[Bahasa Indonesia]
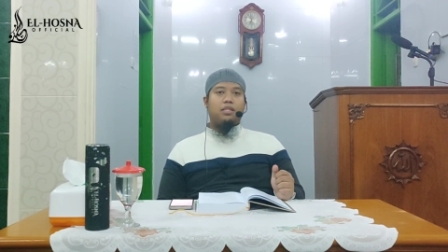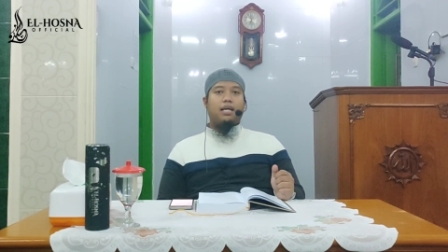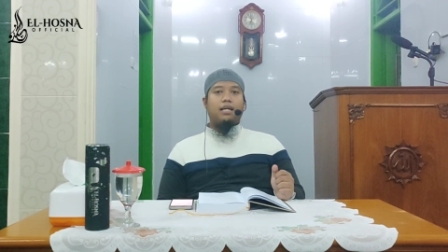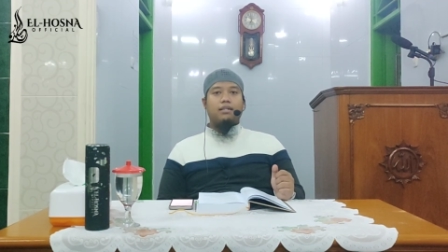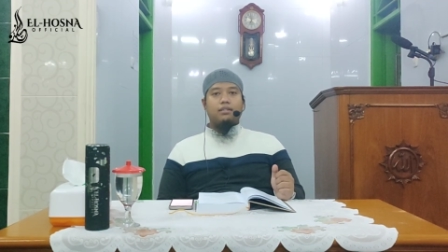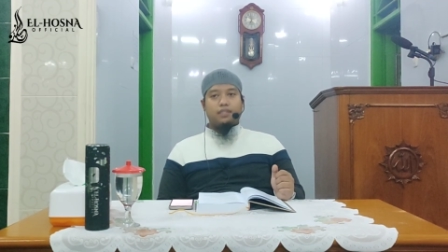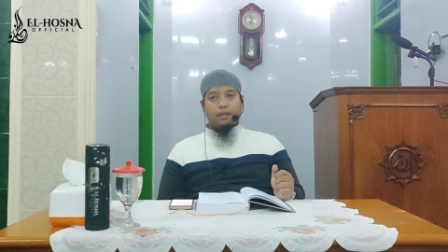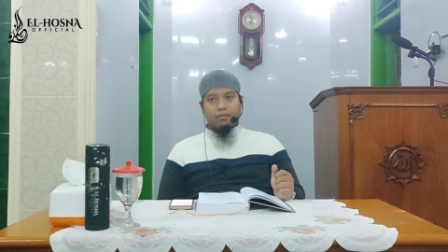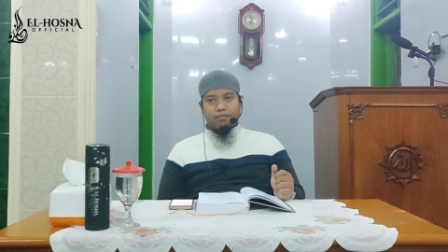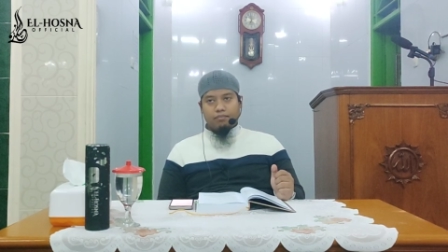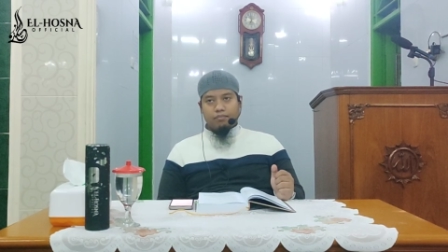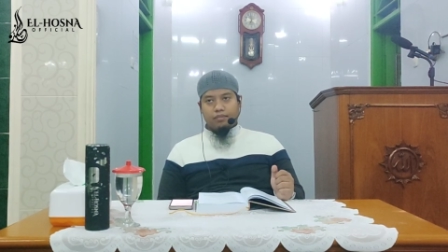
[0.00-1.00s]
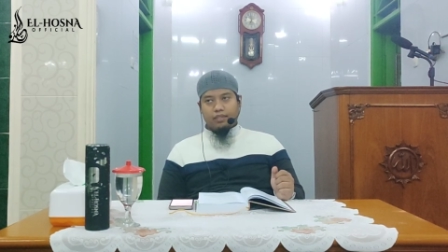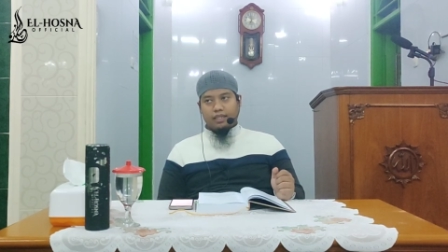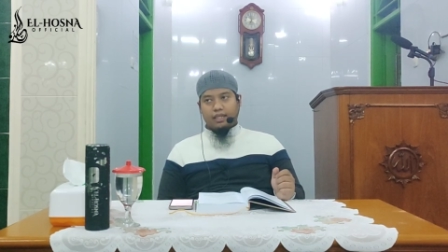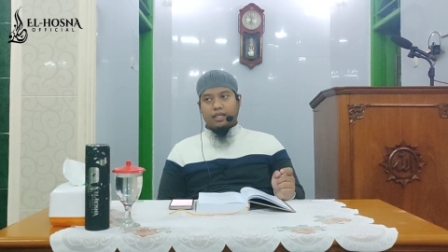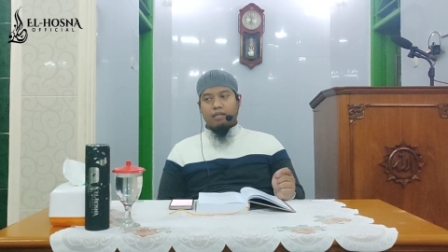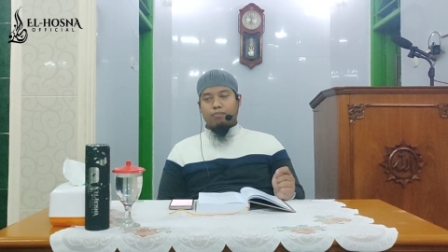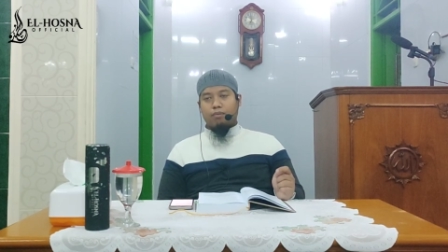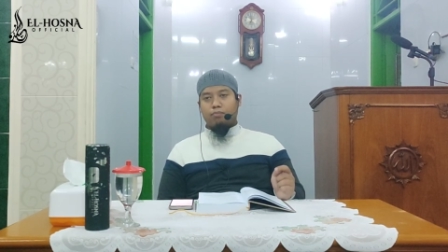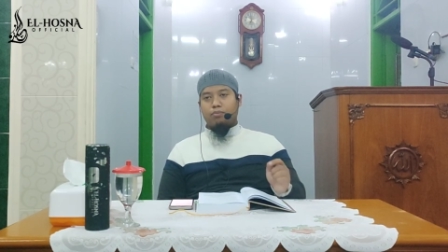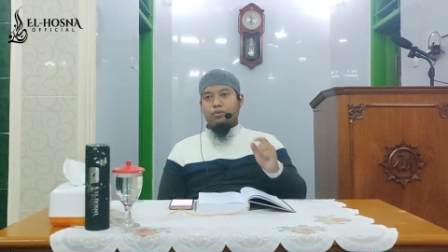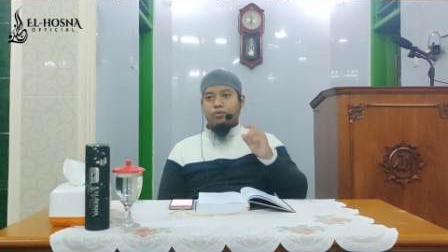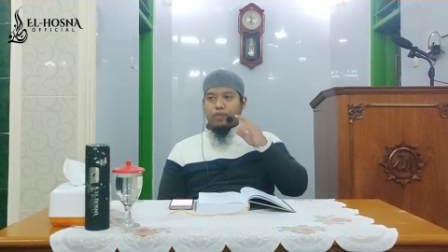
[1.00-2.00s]
diancam dengan
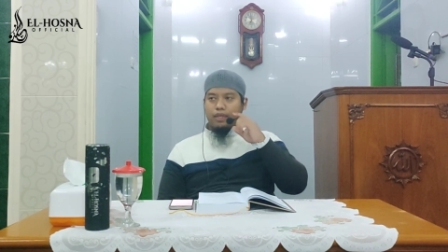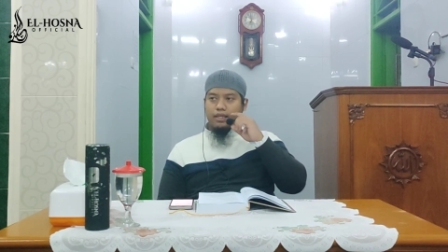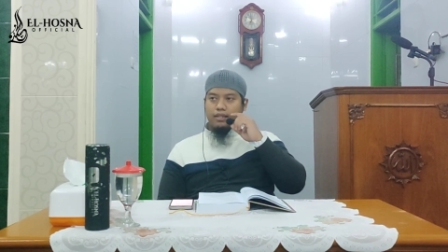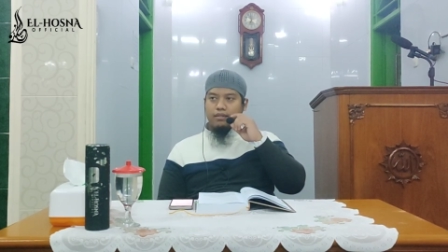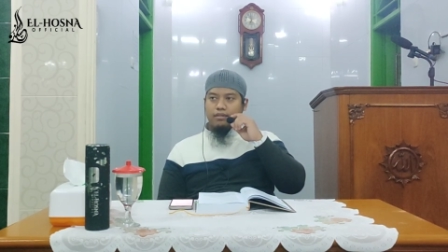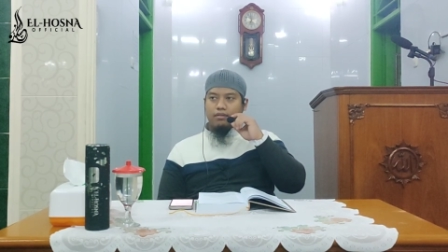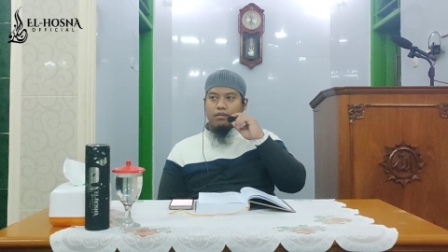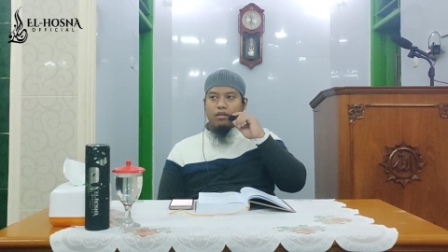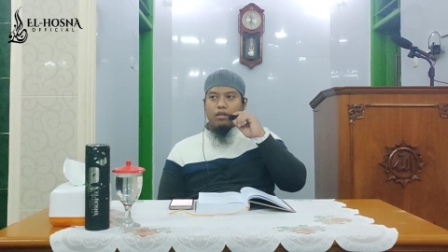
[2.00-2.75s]
pembunuhan